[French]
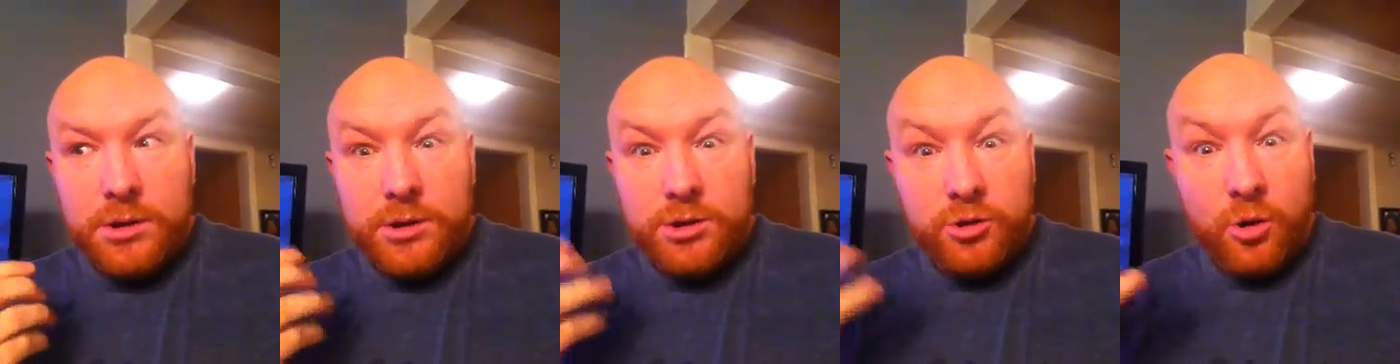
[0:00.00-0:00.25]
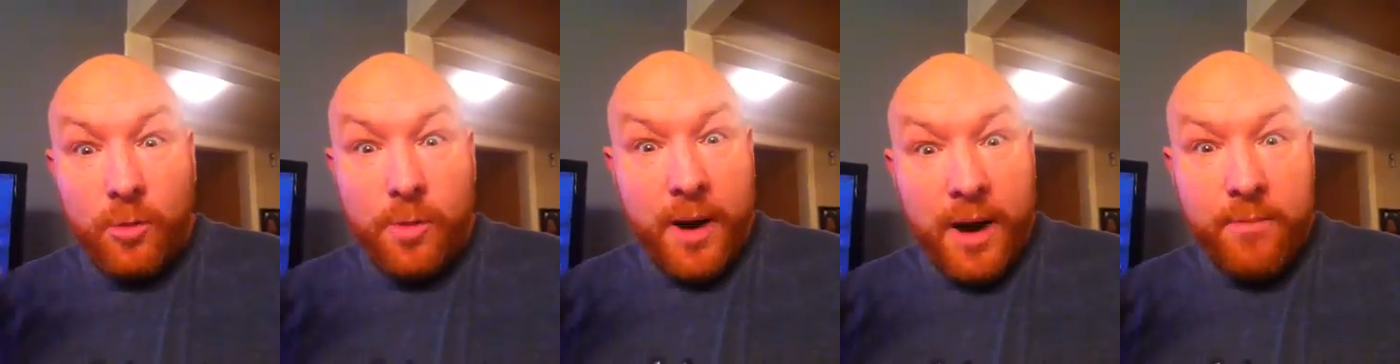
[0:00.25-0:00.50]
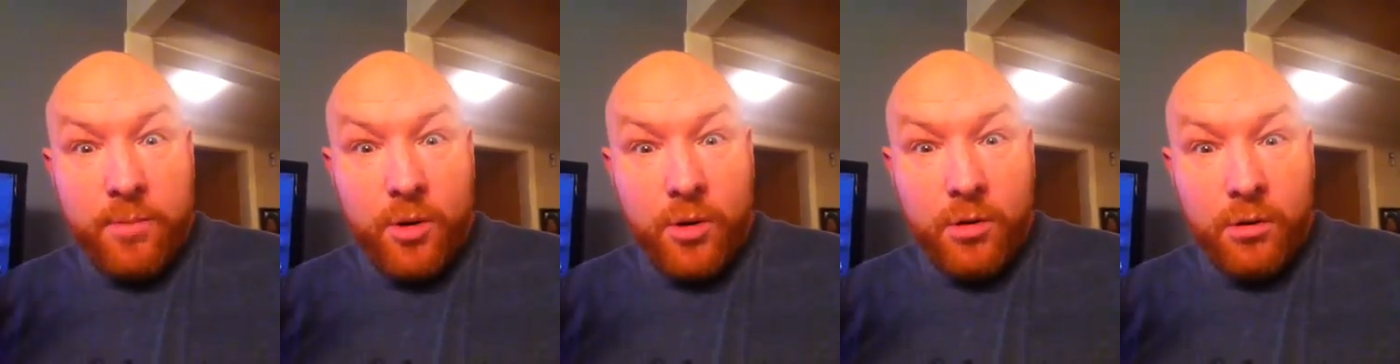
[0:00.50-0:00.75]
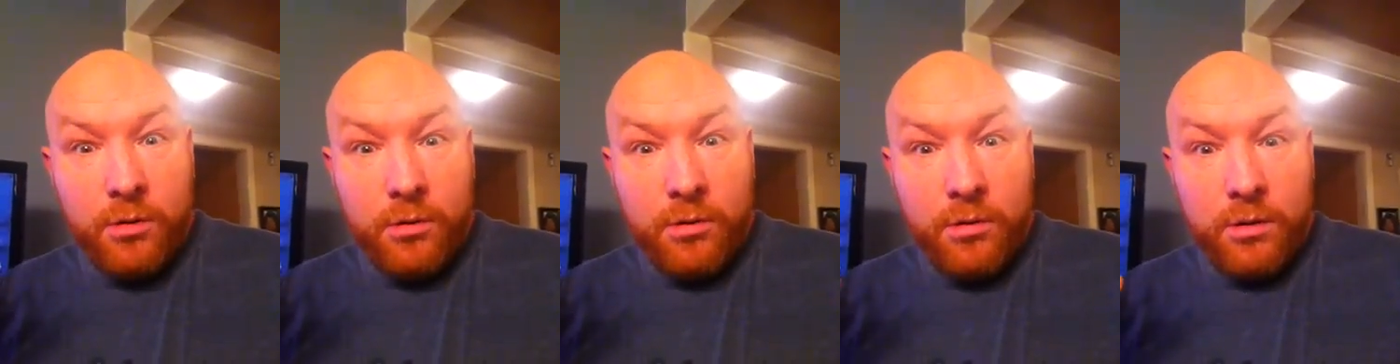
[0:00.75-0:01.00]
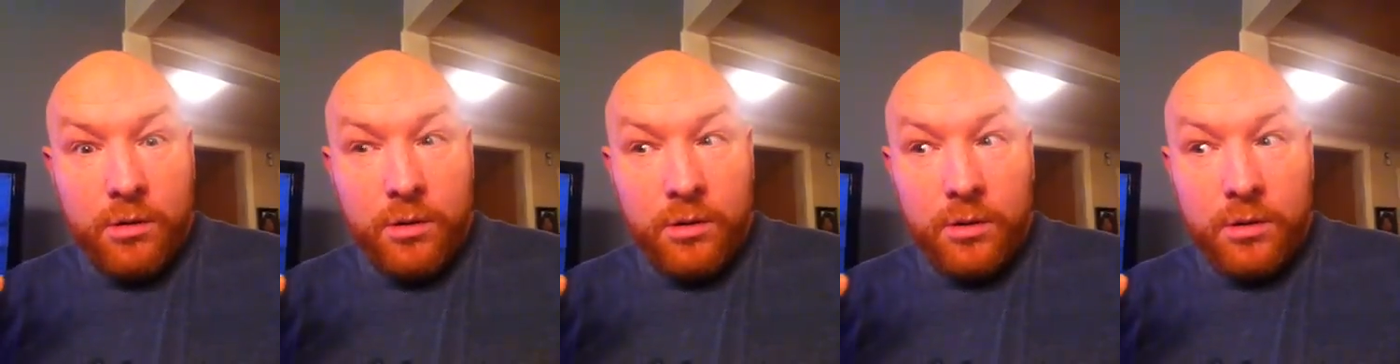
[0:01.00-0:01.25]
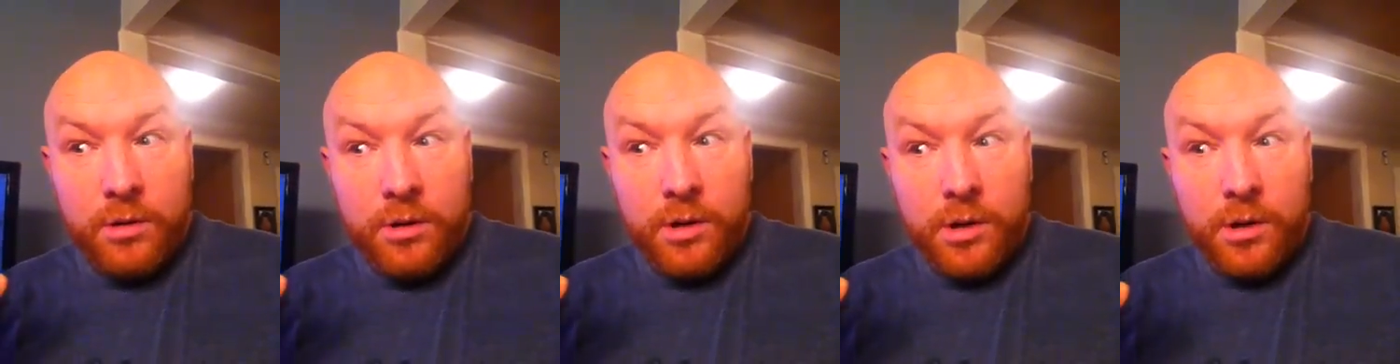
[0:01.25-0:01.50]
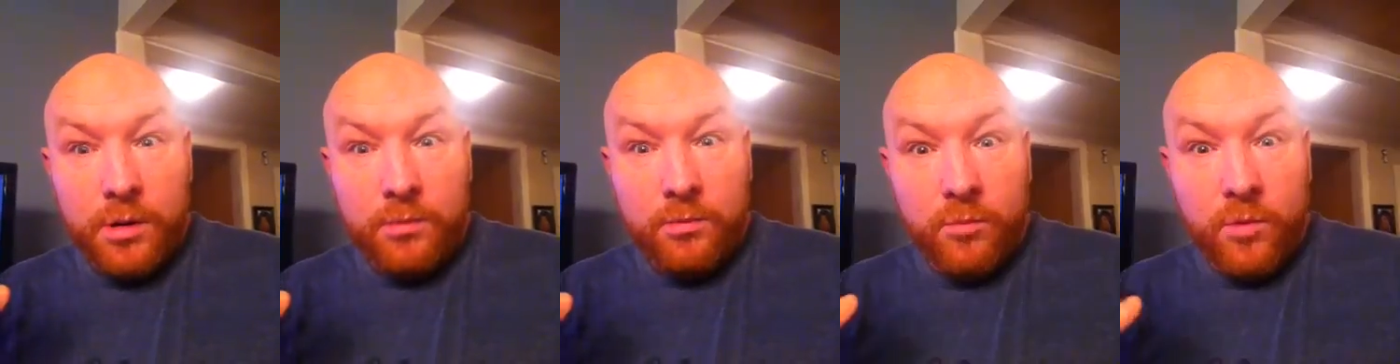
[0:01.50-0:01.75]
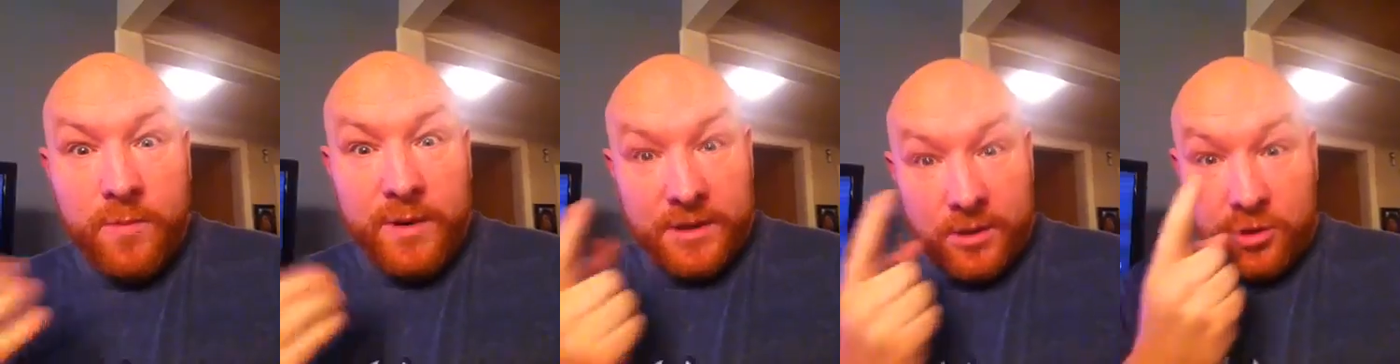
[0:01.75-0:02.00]
Je comprends pas.
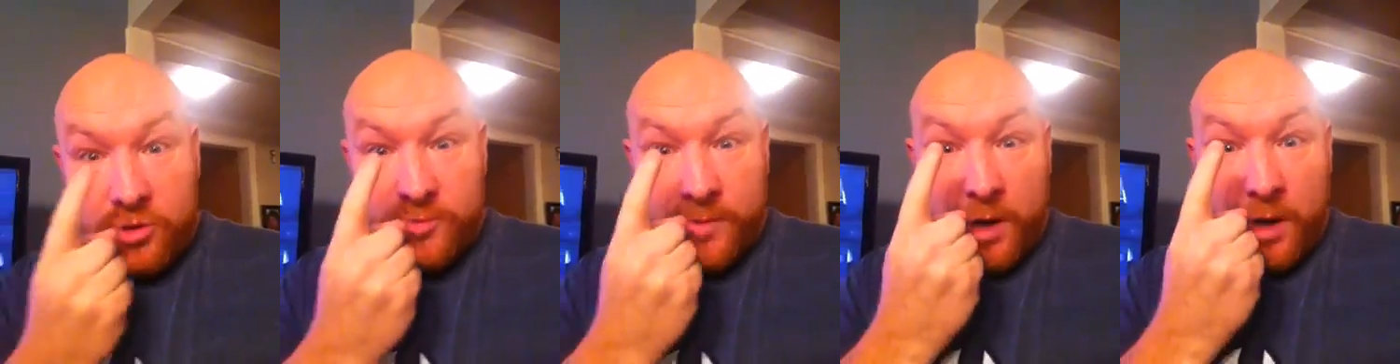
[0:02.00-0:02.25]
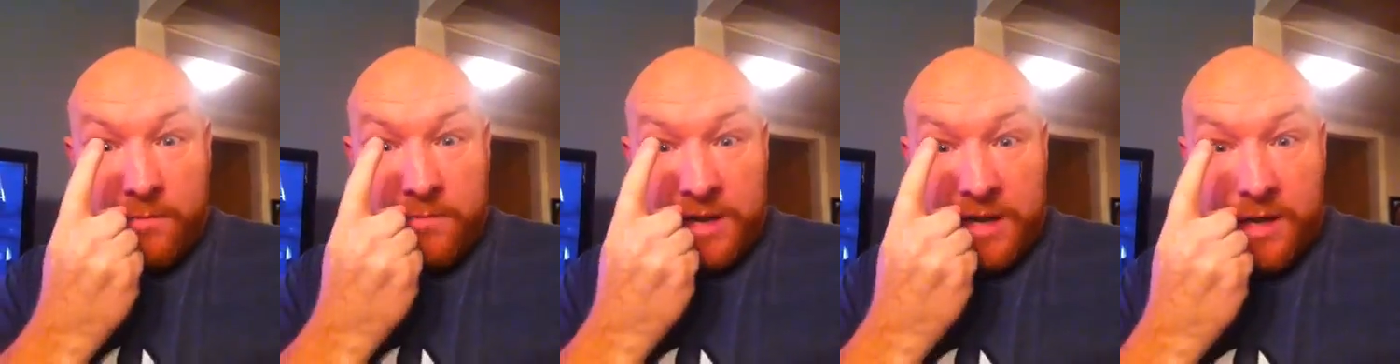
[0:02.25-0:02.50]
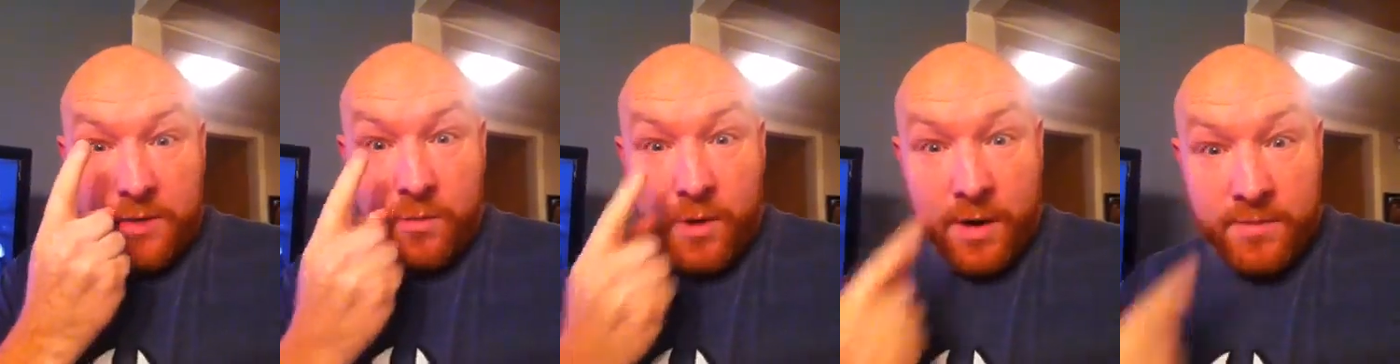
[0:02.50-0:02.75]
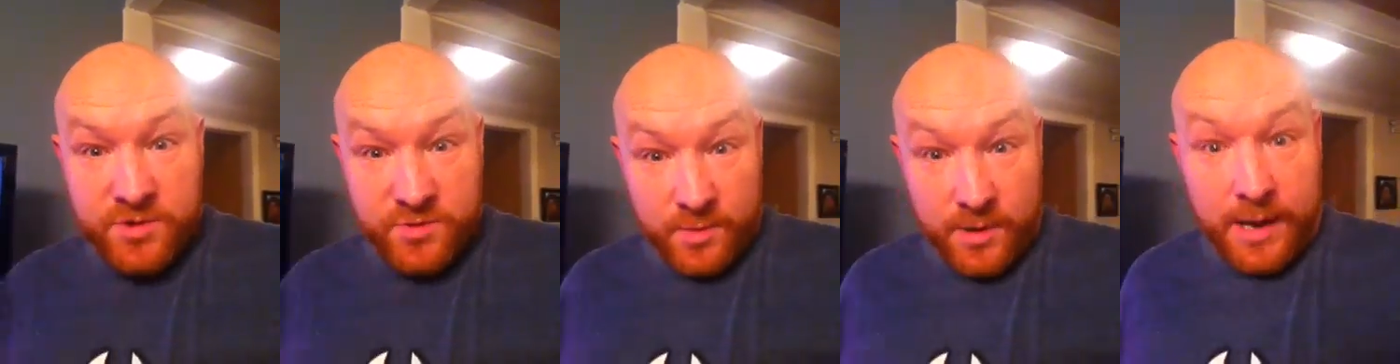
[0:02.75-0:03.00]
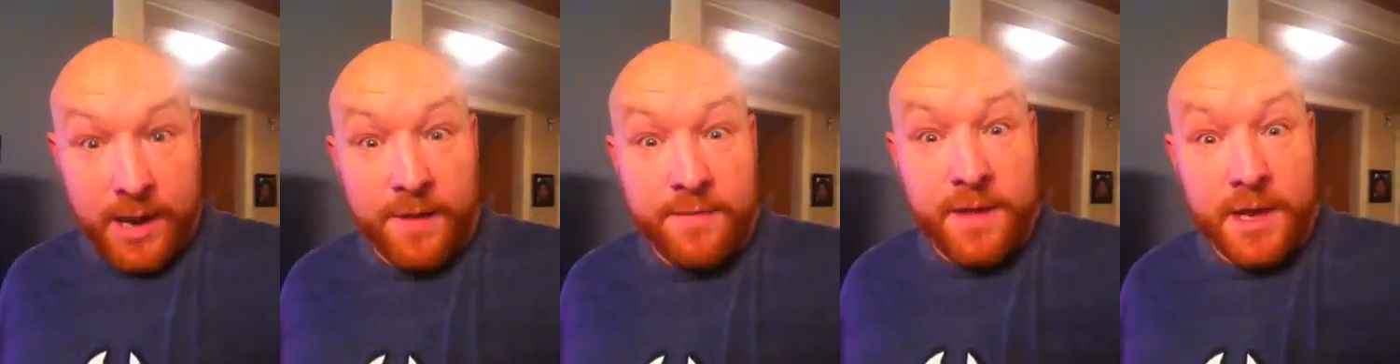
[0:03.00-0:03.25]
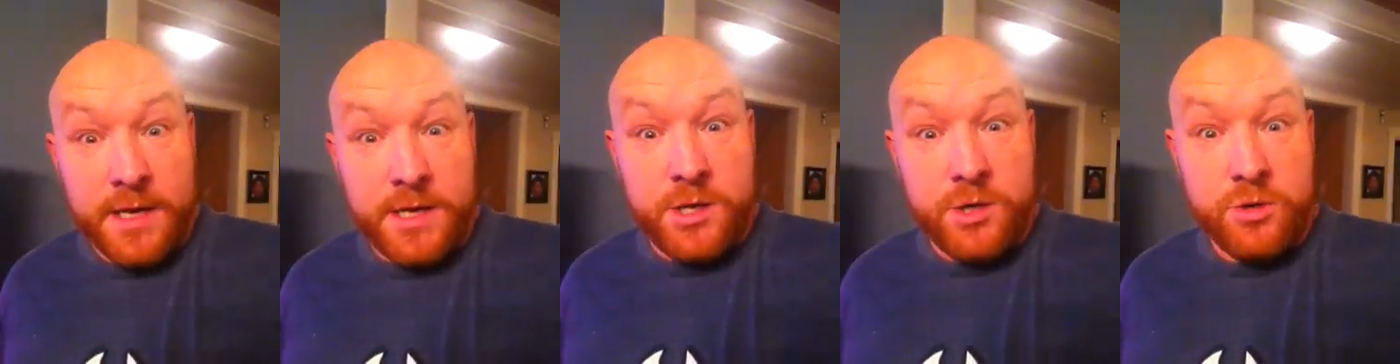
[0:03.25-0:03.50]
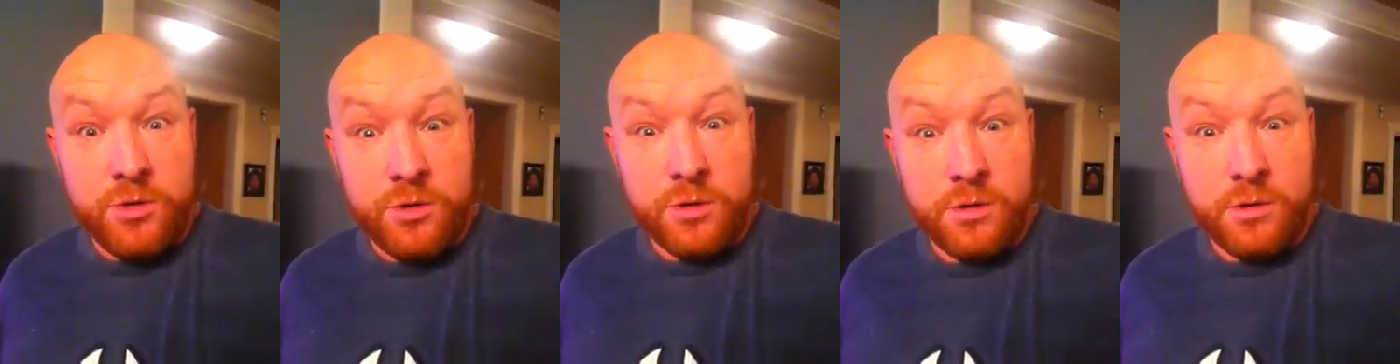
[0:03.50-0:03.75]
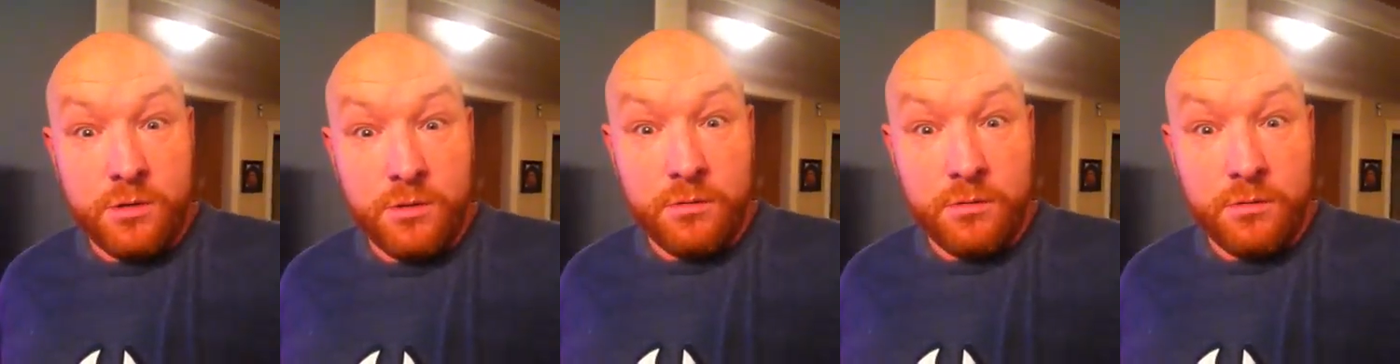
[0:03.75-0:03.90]
Moi, mettons, je prends mes doigts, puis je me la rentre dans le cul.